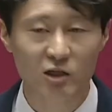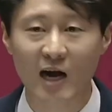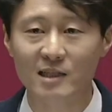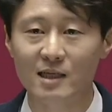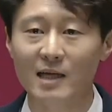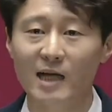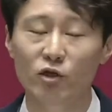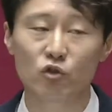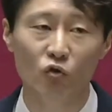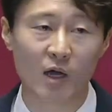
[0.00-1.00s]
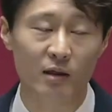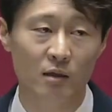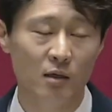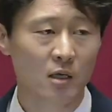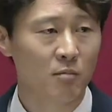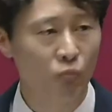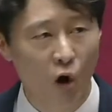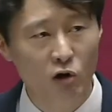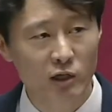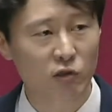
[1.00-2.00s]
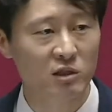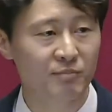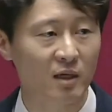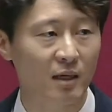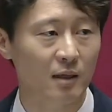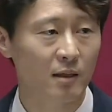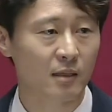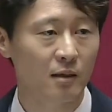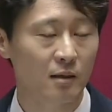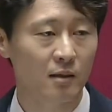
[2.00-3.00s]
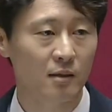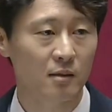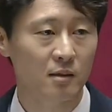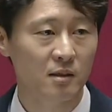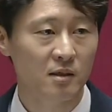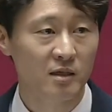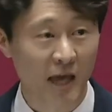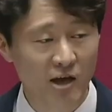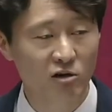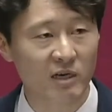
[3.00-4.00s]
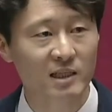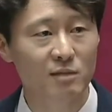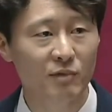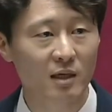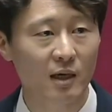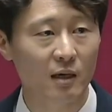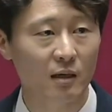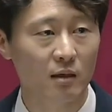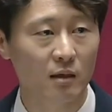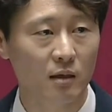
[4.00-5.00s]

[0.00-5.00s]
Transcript: 그래서 각자 4년 동안 뭘 잃었습니까? 개혁을 했습니까?